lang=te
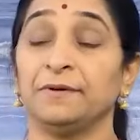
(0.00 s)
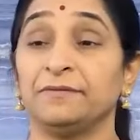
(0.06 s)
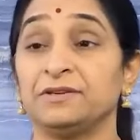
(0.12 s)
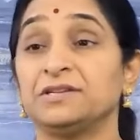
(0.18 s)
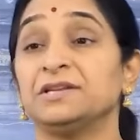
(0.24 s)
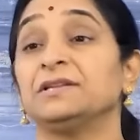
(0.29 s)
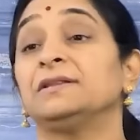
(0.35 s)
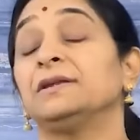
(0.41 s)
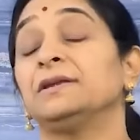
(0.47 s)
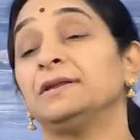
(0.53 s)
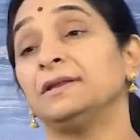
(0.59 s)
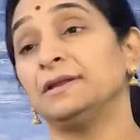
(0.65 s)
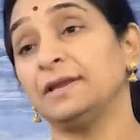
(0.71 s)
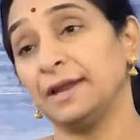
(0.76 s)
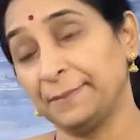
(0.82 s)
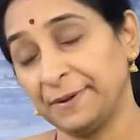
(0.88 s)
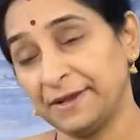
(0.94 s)
భవిష్యత్ అంటే
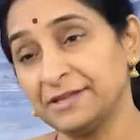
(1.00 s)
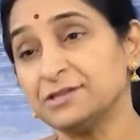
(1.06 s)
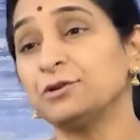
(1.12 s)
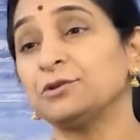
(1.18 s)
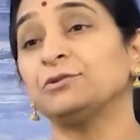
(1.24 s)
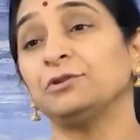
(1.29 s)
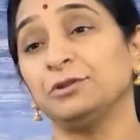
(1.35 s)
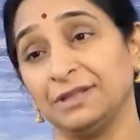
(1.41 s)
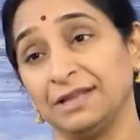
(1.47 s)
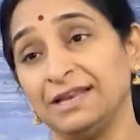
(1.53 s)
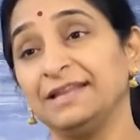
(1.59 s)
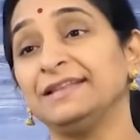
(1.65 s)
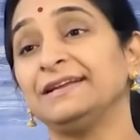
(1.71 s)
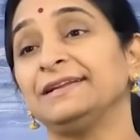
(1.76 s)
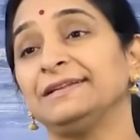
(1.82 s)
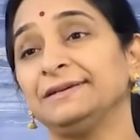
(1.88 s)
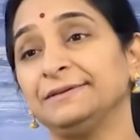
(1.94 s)
రేపేం జరుగుతుందో
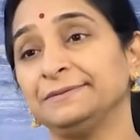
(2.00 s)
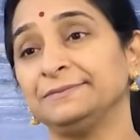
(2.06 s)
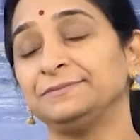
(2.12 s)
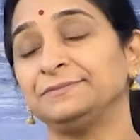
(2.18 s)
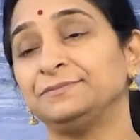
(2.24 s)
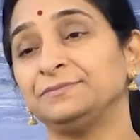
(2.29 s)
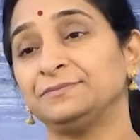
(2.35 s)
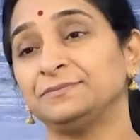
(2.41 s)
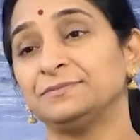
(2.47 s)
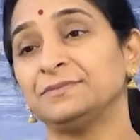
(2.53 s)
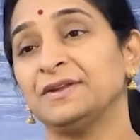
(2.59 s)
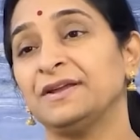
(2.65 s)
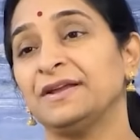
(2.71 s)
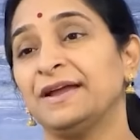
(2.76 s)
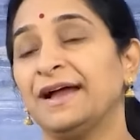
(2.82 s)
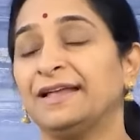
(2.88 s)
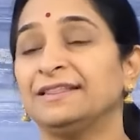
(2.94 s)
తెలియదు కదా తెలియదు
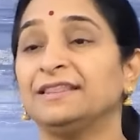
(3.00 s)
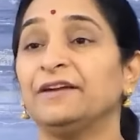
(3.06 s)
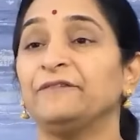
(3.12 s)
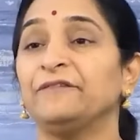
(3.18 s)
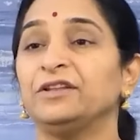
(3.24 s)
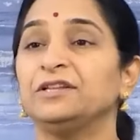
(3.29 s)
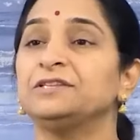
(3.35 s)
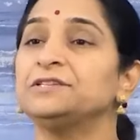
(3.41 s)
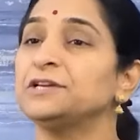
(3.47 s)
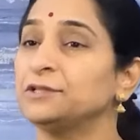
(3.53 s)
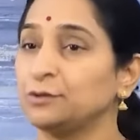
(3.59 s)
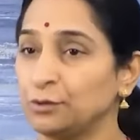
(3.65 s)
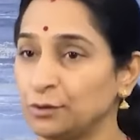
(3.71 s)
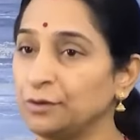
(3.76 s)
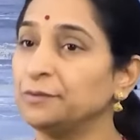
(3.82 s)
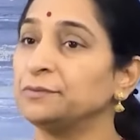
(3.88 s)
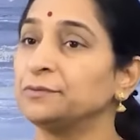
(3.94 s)
అంతా విధి
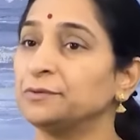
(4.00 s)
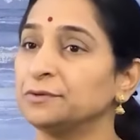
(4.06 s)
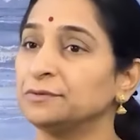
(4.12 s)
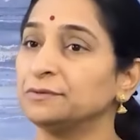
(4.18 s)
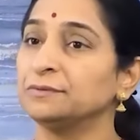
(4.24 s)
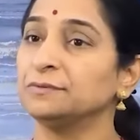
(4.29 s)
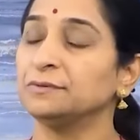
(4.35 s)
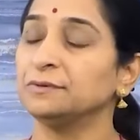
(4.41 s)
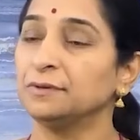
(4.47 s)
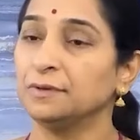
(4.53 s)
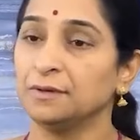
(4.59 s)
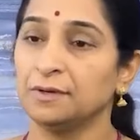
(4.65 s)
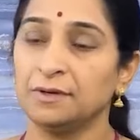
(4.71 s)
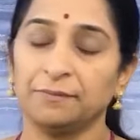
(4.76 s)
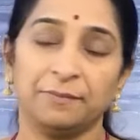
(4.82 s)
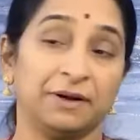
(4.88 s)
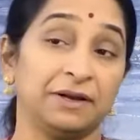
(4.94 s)
చేతుల్లో ఉంటుంది
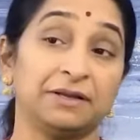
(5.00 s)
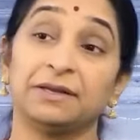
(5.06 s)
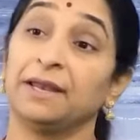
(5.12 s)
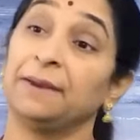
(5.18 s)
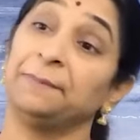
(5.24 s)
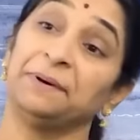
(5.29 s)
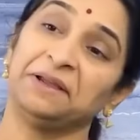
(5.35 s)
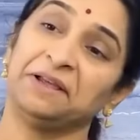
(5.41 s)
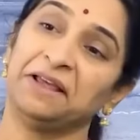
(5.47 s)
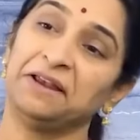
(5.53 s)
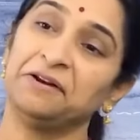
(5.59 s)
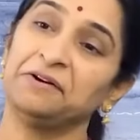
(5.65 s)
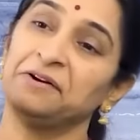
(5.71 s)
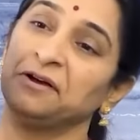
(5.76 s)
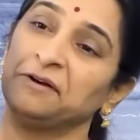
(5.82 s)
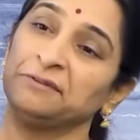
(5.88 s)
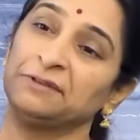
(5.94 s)
మనం రేపటికి
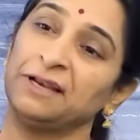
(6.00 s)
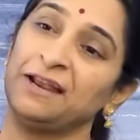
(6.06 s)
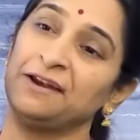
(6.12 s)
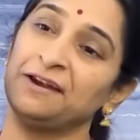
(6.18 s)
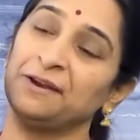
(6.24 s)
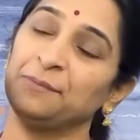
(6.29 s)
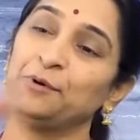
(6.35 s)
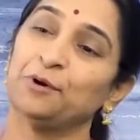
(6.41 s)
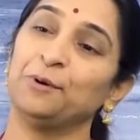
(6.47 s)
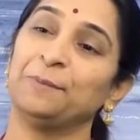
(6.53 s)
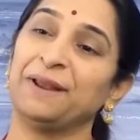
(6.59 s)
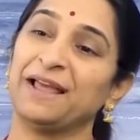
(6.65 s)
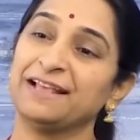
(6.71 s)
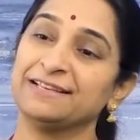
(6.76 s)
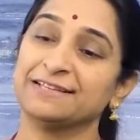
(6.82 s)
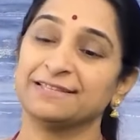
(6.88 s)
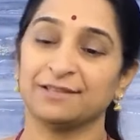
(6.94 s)
ఎల్లుండి అవతల నుండి గోల్డ్
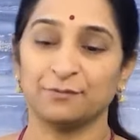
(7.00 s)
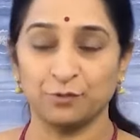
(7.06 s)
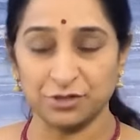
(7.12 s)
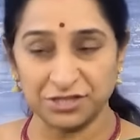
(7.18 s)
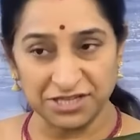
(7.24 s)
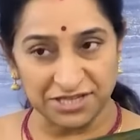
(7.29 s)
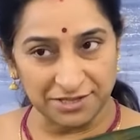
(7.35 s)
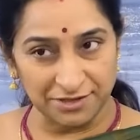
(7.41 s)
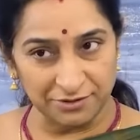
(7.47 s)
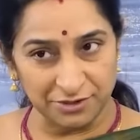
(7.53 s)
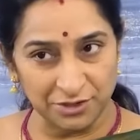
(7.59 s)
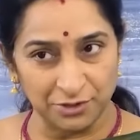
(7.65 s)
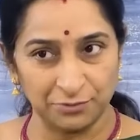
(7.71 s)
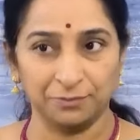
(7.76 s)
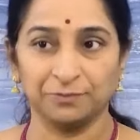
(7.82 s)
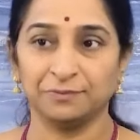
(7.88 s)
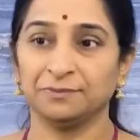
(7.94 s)
ప్లాన్ చేస్తాం వచ్చే
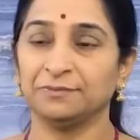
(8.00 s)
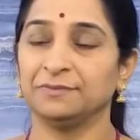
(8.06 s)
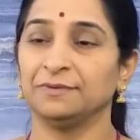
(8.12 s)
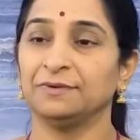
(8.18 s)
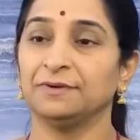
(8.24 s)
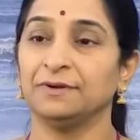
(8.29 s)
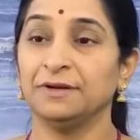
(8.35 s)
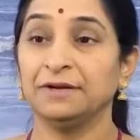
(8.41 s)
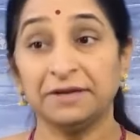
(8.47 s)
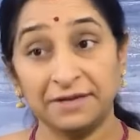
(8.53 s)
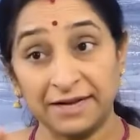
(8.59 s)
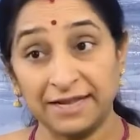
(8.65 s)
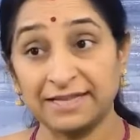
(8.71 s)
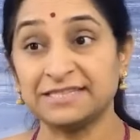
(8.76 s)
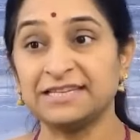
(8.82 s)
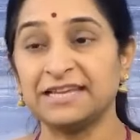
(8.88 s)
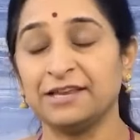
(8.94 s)
సంవత్సరం
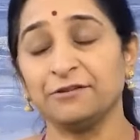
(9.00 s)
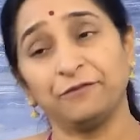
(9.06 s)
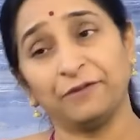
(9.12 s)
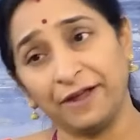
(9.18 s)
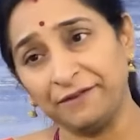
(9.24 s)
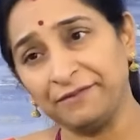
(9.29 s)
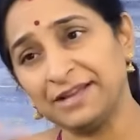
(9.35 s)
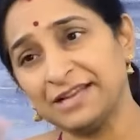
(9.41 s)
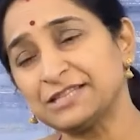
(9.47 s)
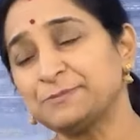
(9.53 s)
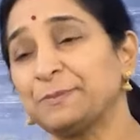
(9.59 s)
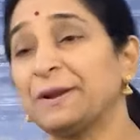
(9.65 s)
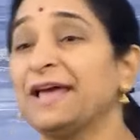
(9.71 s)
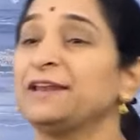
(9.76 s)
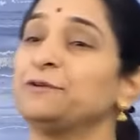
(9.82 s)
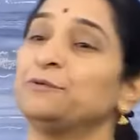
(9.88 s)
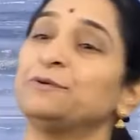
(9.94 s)
నెక్స్ట్ ఇయర్ ఫైవ్ ఇయర్స్
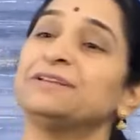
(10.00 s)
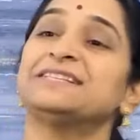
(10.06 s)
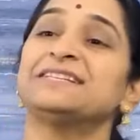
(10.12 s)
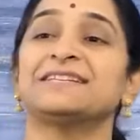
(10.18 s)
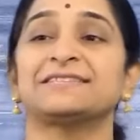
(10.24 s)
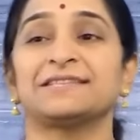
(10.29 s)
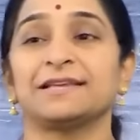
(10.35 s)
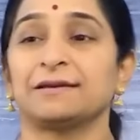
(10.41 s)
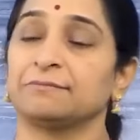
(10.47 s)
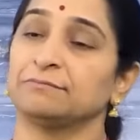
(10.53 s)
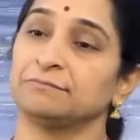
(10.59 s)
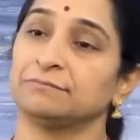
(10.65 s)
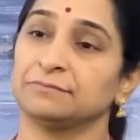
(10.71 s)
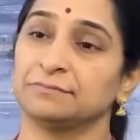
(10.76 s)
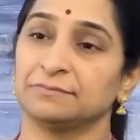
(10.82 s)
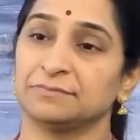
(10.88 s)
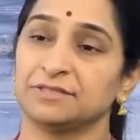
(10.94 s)
ప్లాన్ కూడా చేస్తారు
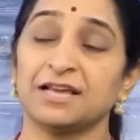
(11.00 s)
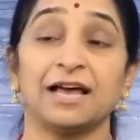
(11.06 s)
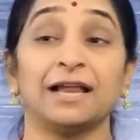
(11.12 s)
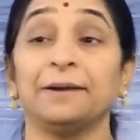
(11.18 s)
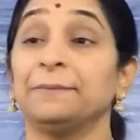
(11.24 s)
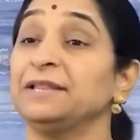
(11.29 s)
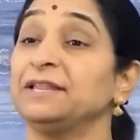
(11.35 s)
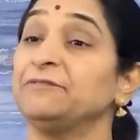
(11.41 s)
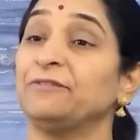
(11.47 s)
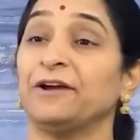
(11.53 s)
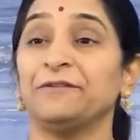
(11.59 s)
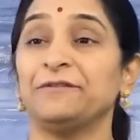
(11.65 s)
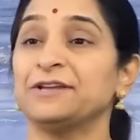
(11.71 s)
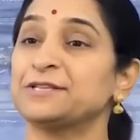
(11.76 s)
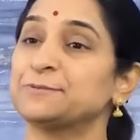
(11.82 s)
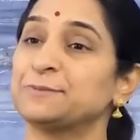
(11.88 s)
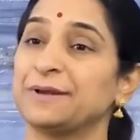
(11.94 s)
చాలా మంది
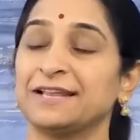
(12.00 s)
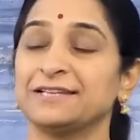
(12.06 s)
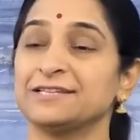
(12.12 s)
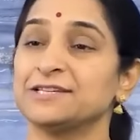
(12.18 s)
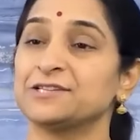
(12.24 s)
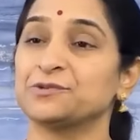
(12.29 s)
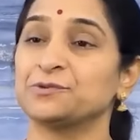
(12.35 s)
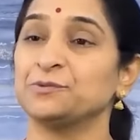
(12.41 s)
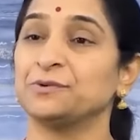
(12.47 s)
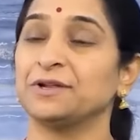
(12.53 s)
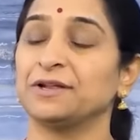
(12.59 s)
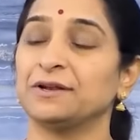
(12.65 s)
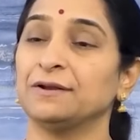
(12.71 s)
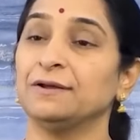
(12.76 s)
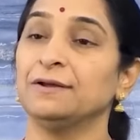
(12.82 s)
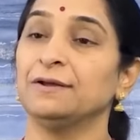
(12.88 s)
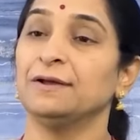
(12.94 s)
ఫైవ్ ఇయర్స్ ప్లాన్
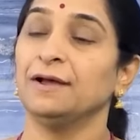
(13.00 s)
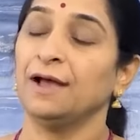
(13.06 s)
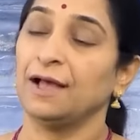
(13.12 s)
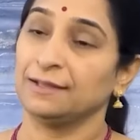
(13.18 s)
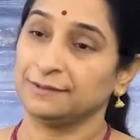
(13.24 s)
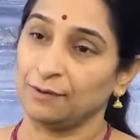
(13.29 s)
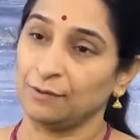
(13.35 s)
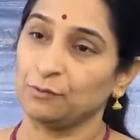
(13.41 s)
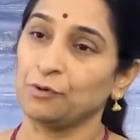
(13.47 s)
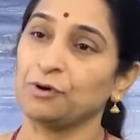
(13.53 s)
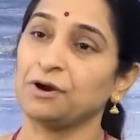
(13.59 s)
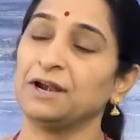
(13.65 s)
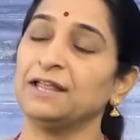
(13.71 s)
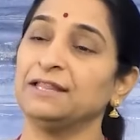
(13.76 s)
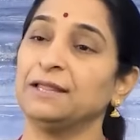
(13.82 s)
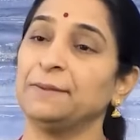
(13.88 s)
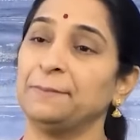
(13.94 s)
చేసుకుంటారు అసలు
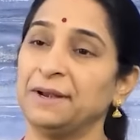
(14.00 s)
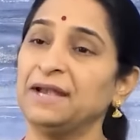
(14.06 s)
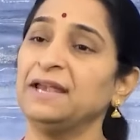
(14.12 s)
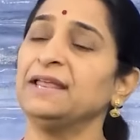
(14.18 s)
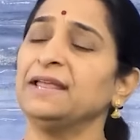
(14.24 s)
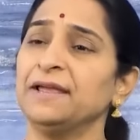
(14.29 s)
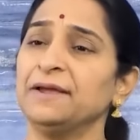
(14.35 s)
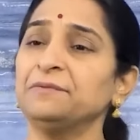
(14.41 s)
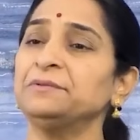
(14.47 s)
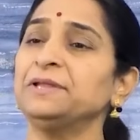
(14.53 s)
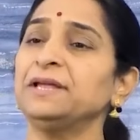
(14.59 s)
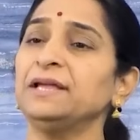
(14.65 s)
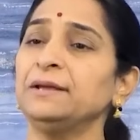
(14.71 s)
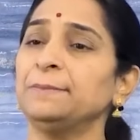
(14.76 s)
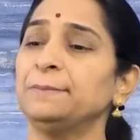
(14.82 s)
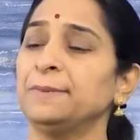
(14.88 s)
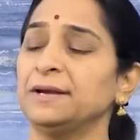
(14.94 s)
ఒక్కొక్కళ్ళైతే పెళ్ళి
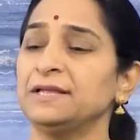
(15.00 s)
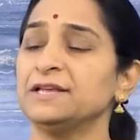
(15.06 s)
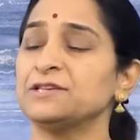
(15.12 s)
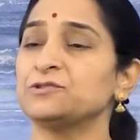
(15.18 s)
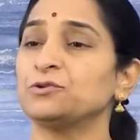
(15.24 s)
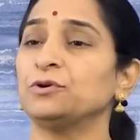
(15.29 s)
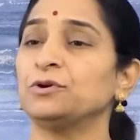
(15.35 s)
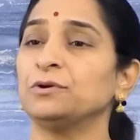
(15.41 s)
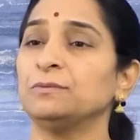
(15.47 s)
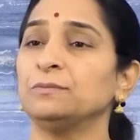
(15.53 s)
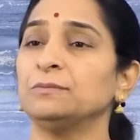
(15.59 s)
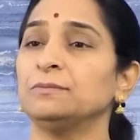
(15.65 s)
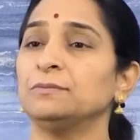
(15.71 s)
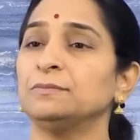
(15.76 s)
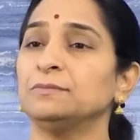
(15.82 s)
ఏముంది పెళ్లి చేసుకోవటం